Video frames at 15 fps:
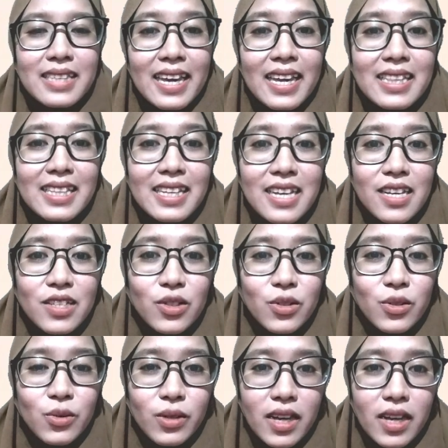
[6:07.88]
saya tidak
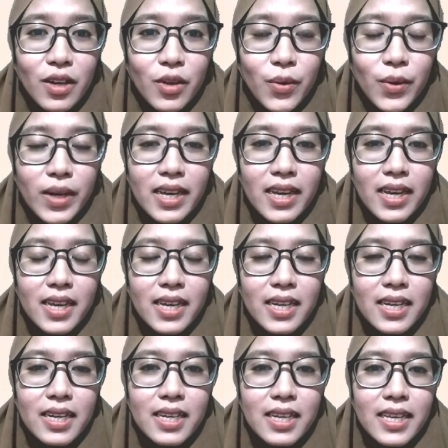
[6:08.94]
suka kue
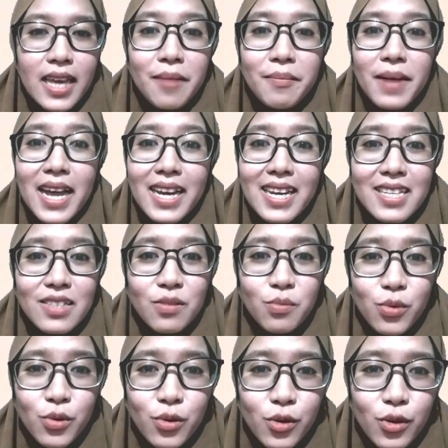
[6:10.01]
yang manis
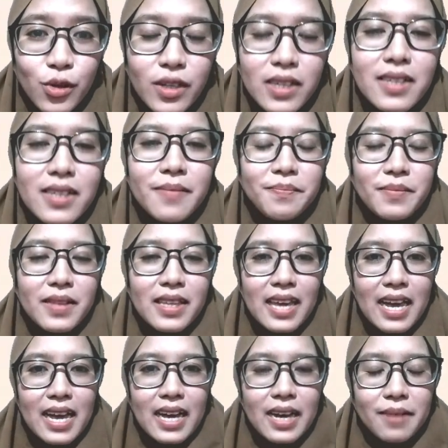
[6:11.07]
Bu
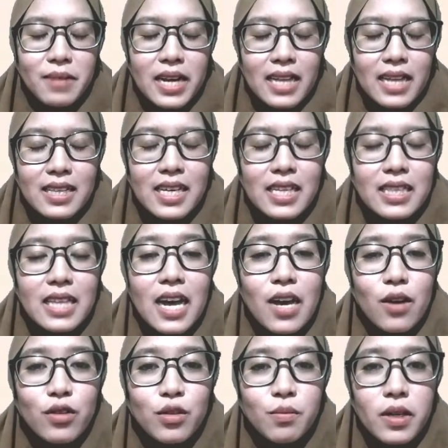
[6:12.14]
kita
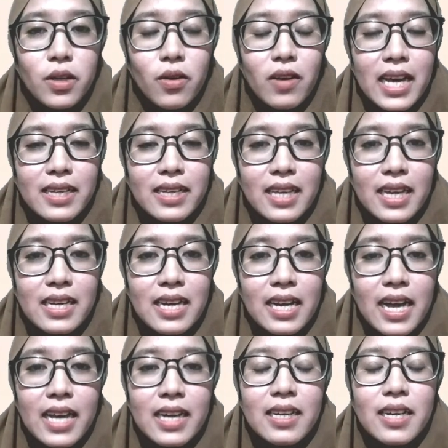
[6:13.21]
harus menolaknya
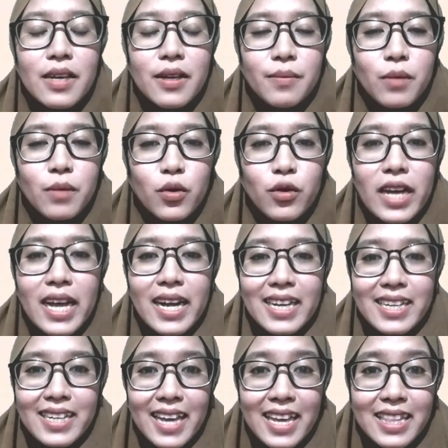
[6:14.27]
dengan
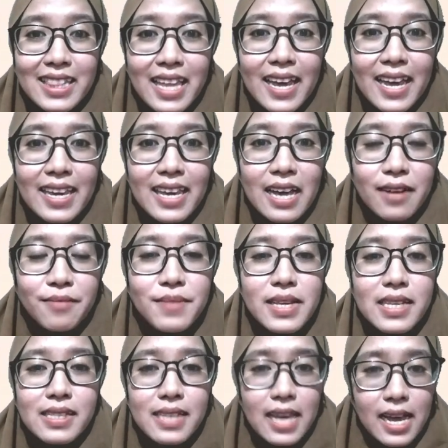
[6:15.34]
menggunakan kata yang
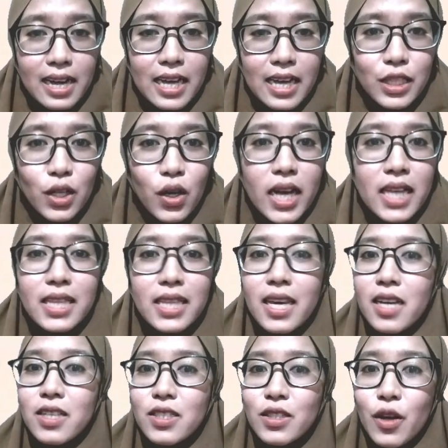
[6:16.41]
bijak atau kata
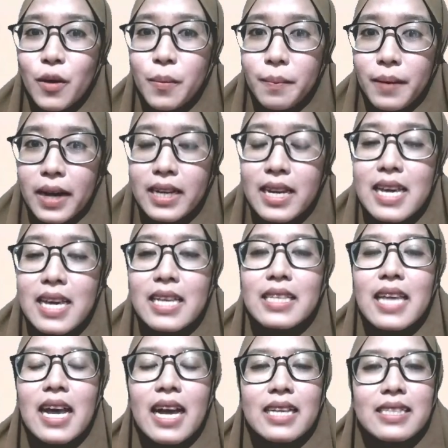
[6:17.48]
yang sopan.
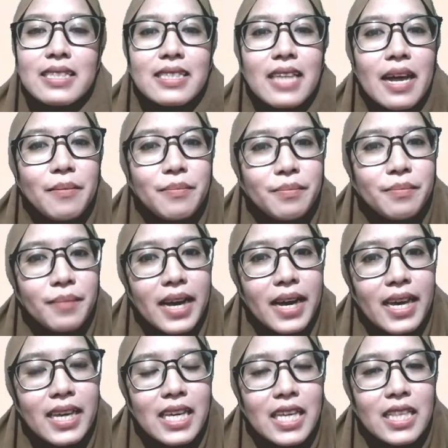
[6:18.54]
Jangan
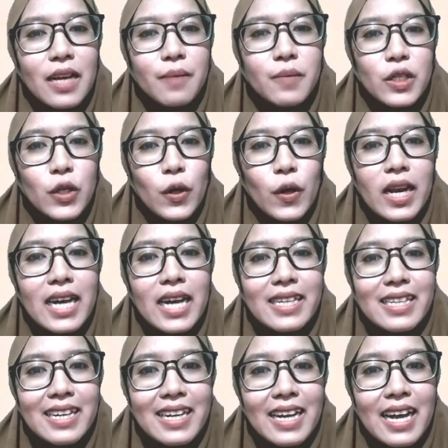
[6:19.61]
sampai kita menolak
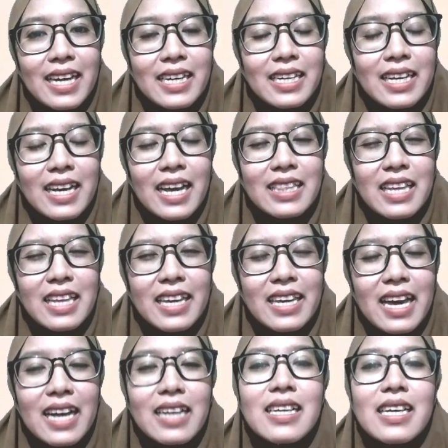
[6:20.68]
dengan kata
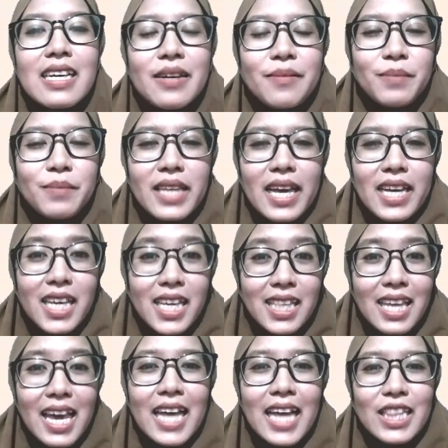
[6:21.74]
yang
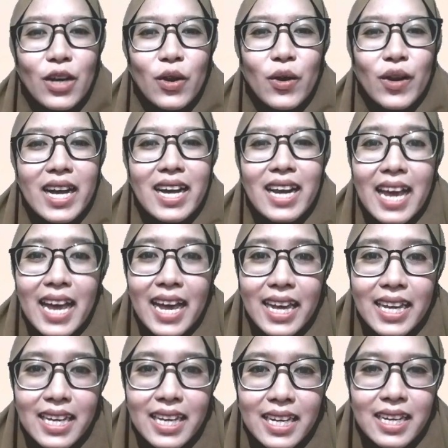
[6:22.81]
menyakiti hati orang
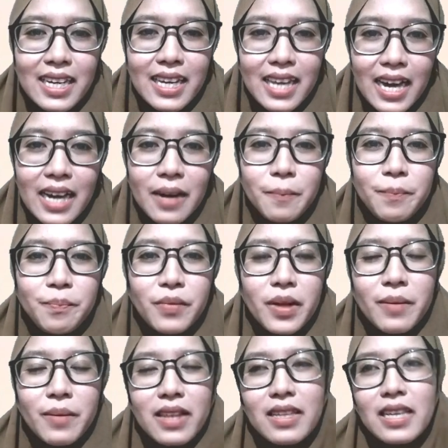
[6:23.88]
lain, ya.
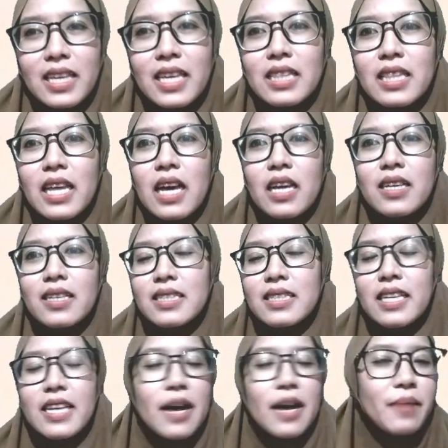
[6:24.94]
Berarti kita
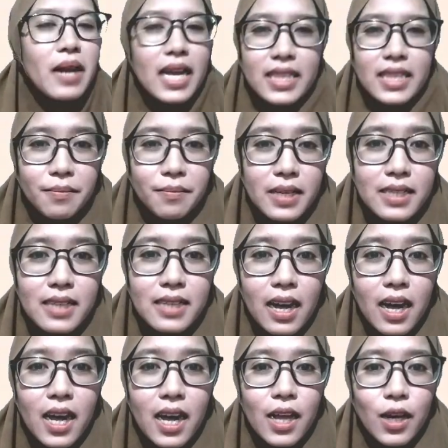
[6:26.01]
tidak berkata
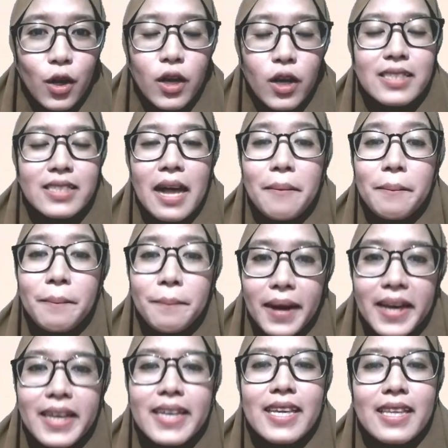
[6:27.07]
bijak kalau
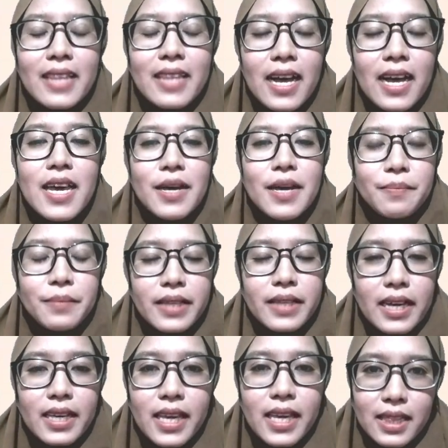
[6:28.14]
sampai kita
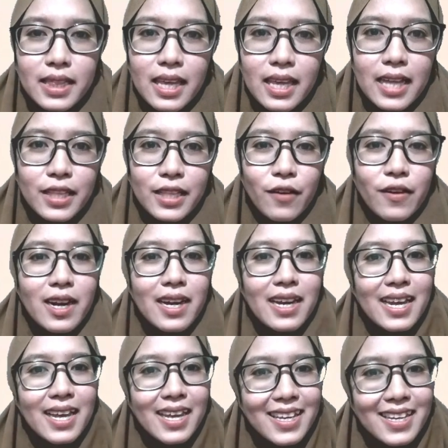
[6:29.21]
menyakiti hati
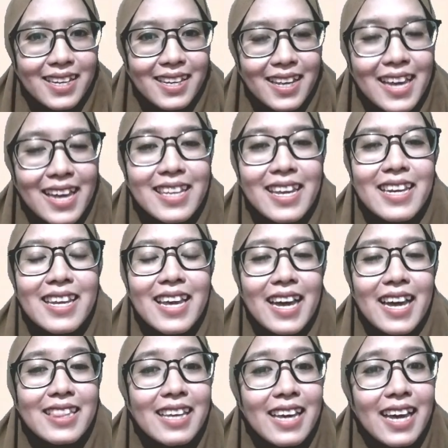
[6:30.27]
orang lain, ya. Jadi
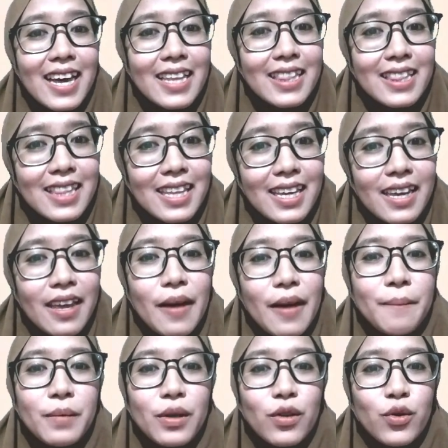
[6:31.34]
hati-hati
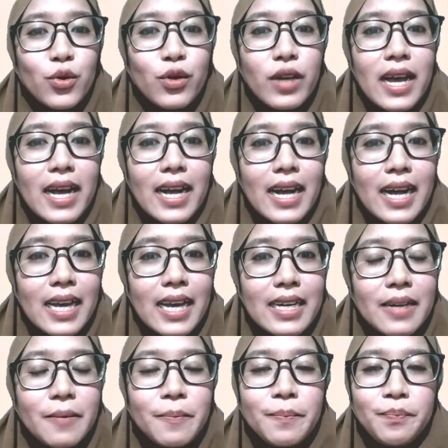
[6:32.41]
menggunakan
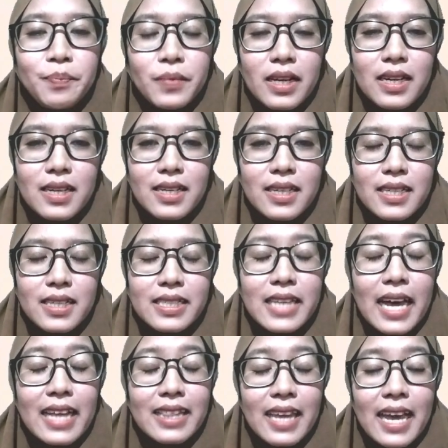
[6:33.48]
eh,
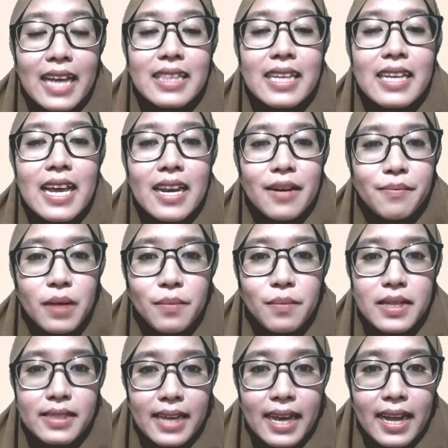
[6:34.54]
hati-hati e, dalam
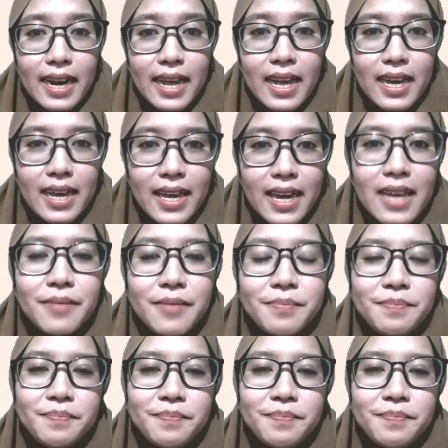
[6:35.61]
berbicara, ya.